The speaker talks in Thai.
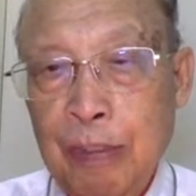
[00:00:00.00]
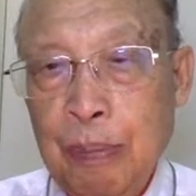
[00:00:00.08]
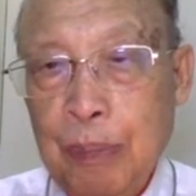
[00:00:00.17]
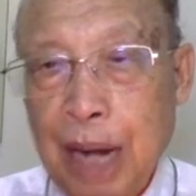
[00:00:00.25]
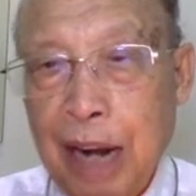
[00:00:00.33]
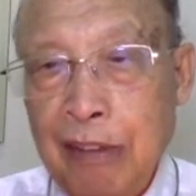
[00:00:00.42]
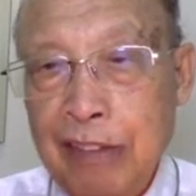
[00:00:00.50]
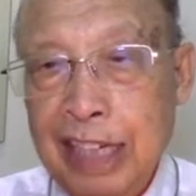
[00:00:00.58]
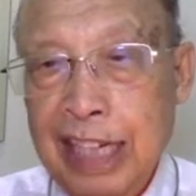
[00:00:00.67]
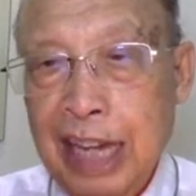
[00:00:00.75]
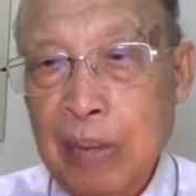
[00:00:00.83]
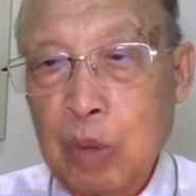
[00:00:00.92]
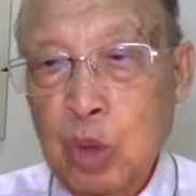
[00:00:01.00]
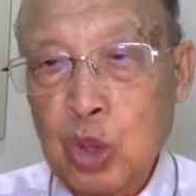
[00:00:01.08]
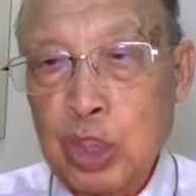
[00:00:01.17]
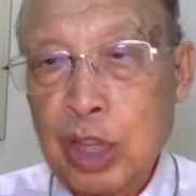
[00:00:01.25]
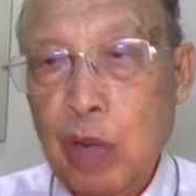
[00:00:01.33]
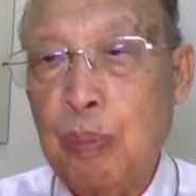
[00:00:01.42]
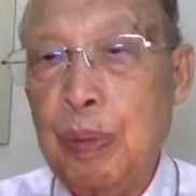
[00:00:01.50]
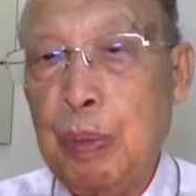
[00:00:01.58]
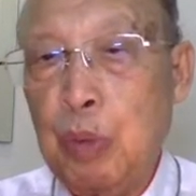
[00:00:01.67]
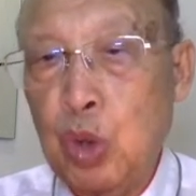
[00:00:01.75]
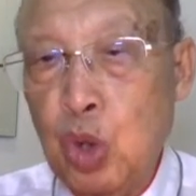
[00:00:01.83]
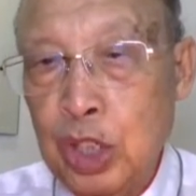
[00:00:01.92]
พระวิญญาณบุรุษเจ้าเป็น
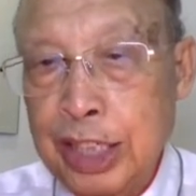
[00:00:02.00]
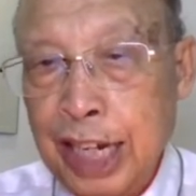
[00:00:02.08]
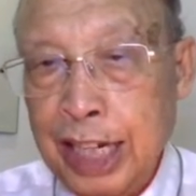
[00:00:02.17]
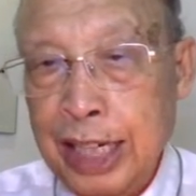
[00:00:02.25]
ผู้ดลใจ